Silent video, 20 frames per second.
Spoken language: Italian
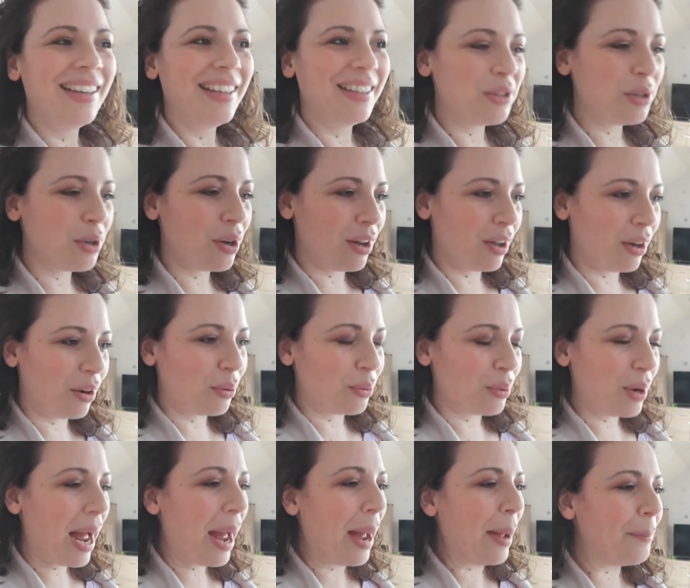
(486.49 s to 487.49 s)
io ero
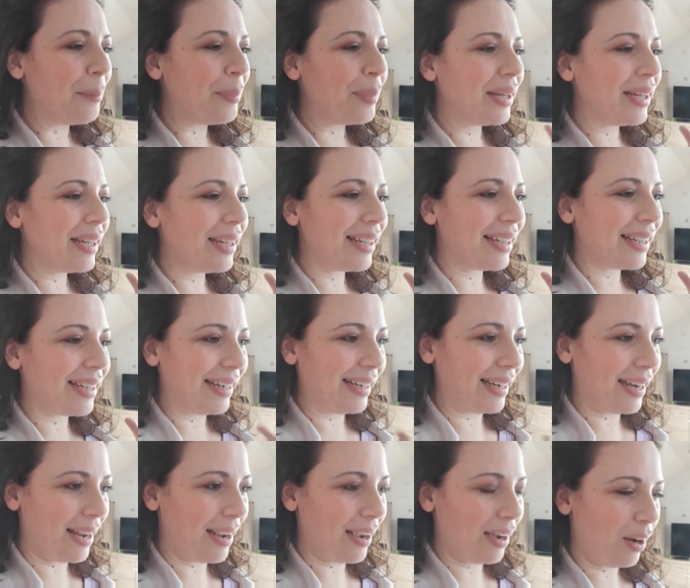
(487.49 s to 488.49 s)
un'ape,
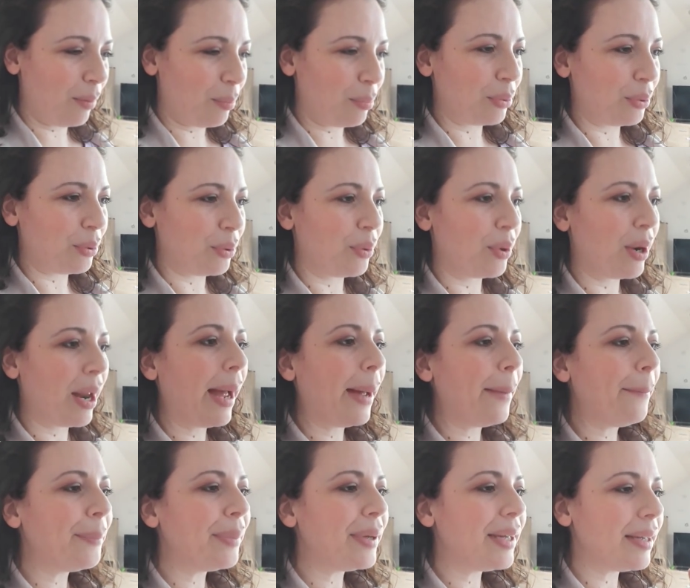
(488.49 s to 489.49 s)
Enea pure
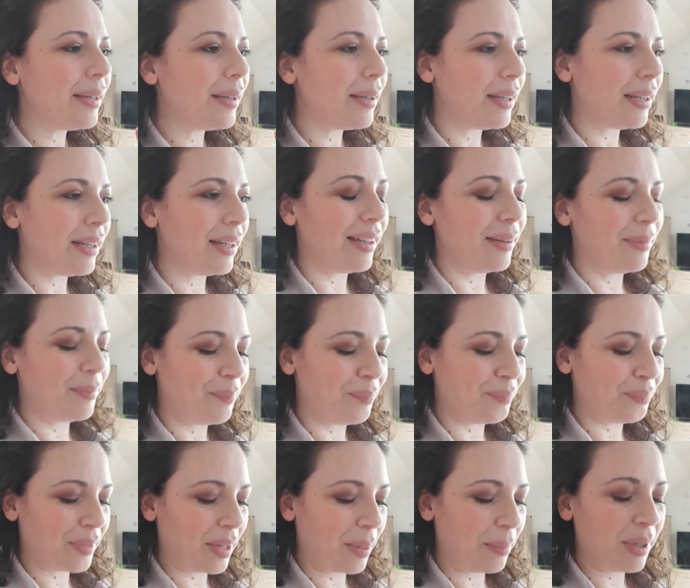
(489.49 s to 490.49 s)
un'ape,
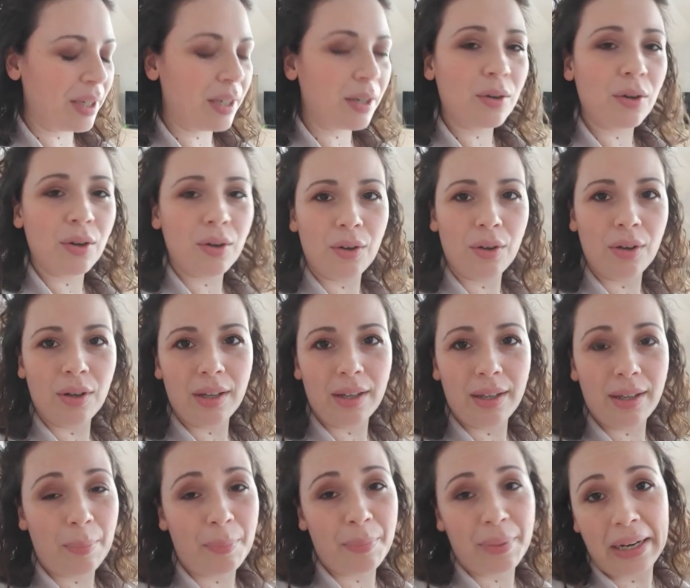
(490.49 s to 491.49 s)
ehm, Mirko
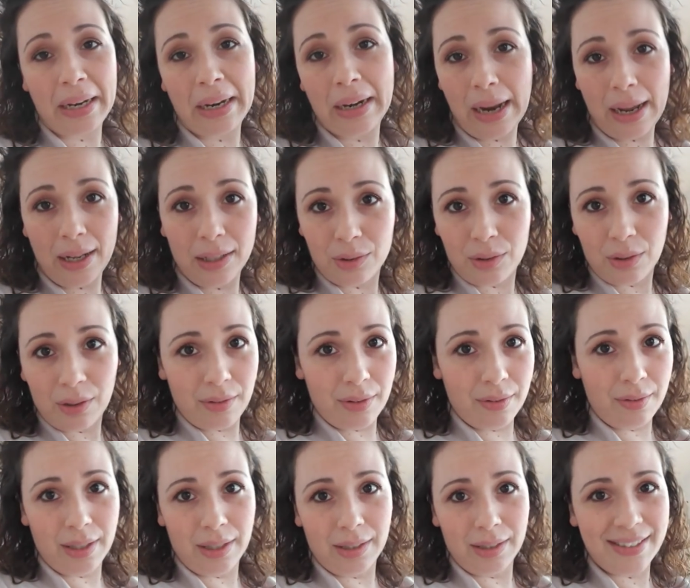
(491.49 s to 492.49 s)
era appena nato,
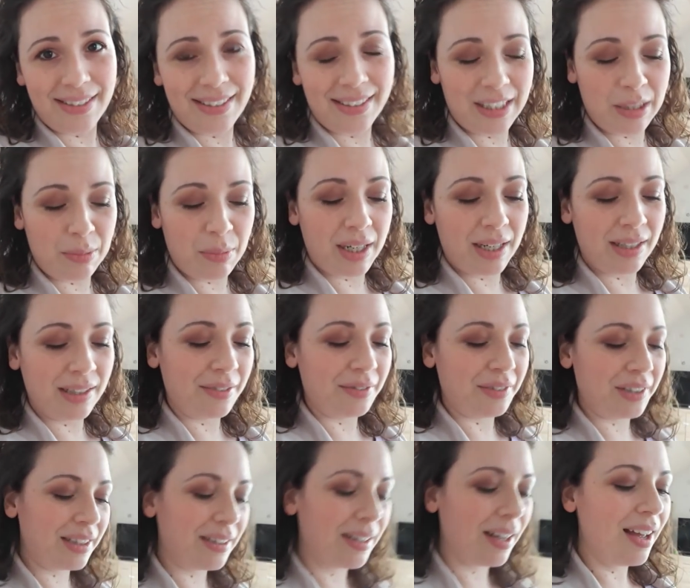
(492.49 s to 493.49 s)
aveva una settimana di
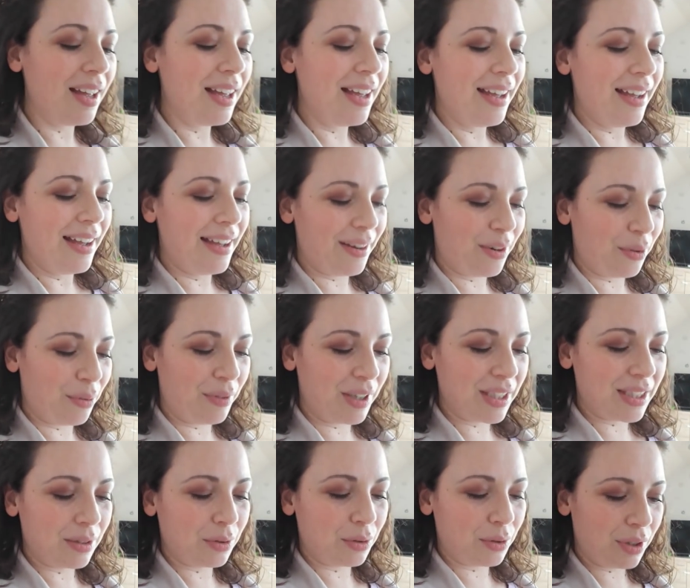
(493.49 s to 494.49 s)
vita, era un
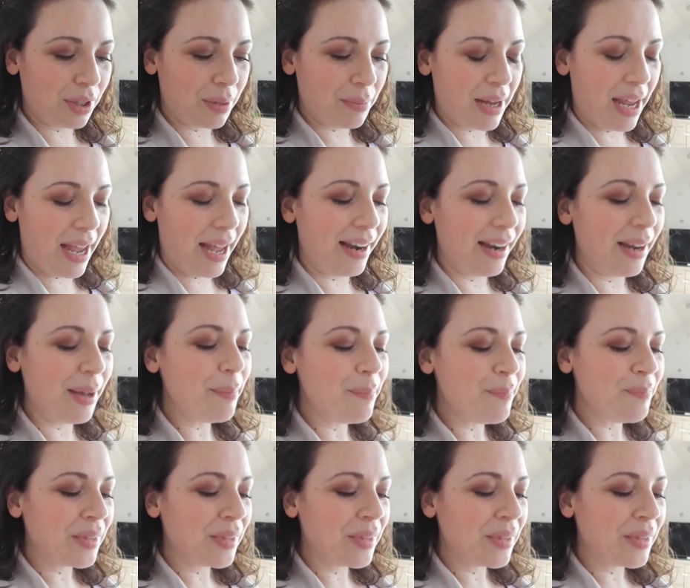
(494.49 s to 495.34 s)
vasetto di miele,